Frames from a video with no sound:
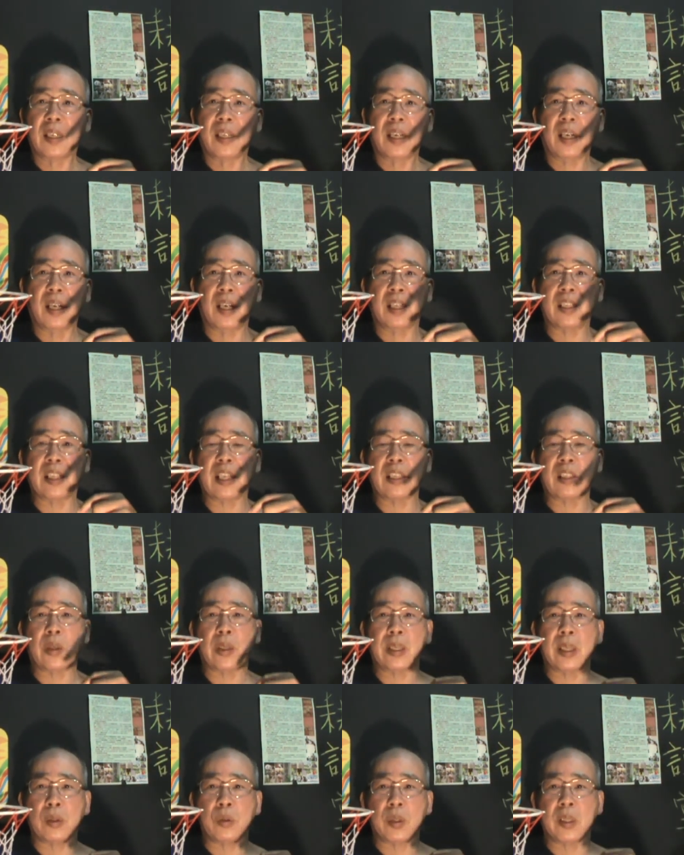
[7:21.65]
呃，在
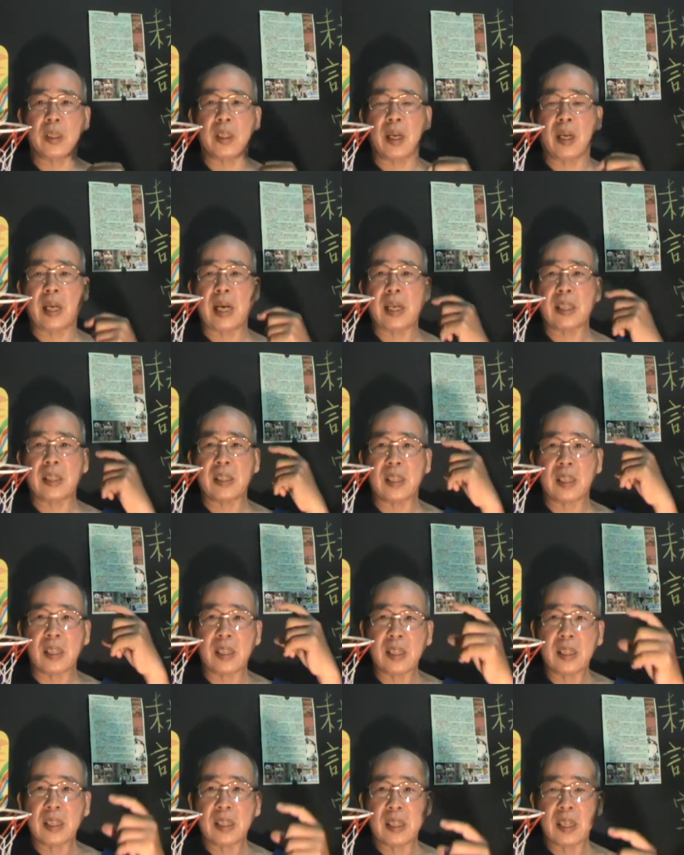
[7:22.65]
床上睡觉还是
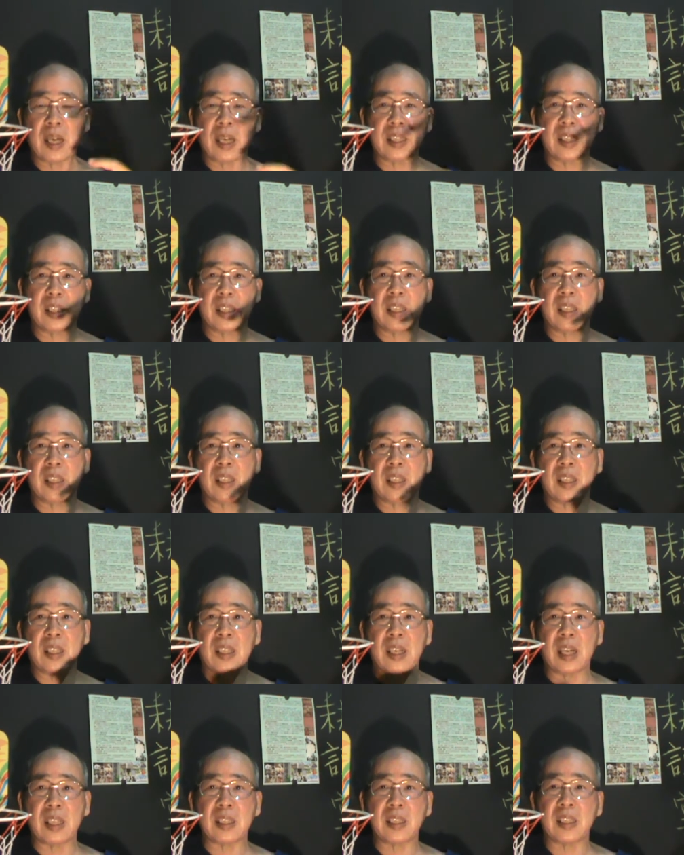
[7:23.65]
还是
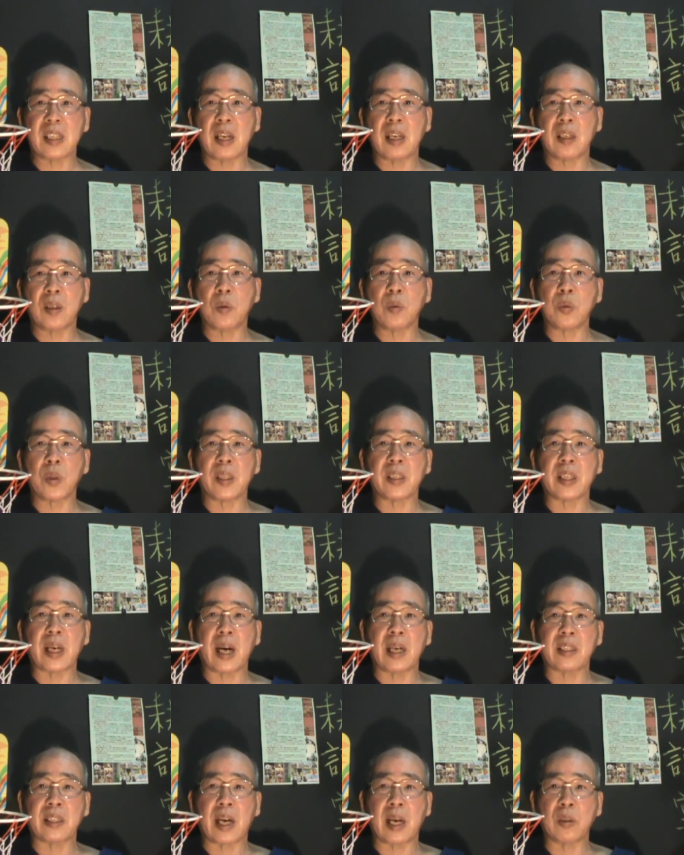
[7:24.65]
还是在公园
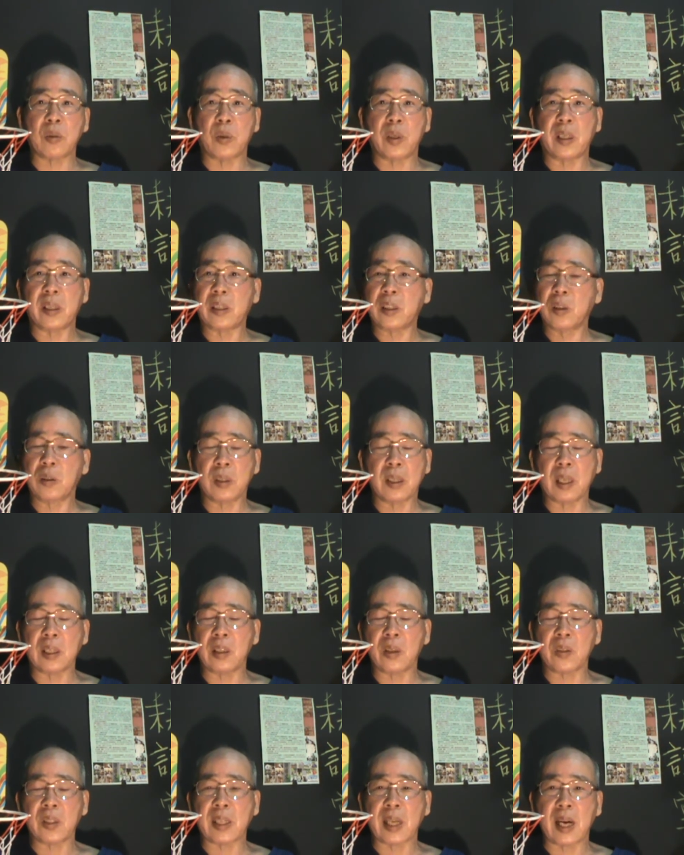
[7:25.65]
打打盹儿，那
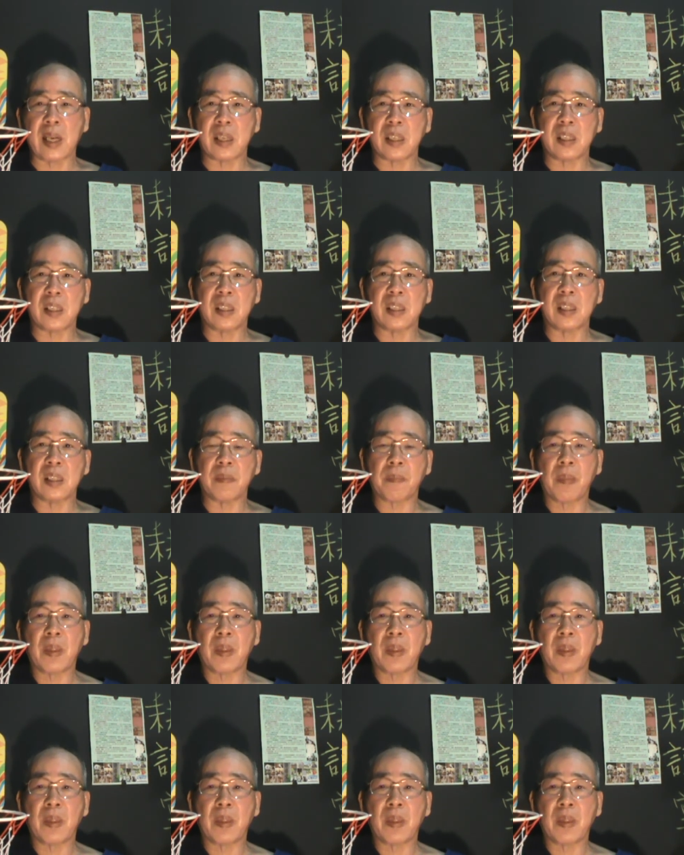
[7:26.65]
都是他的事情。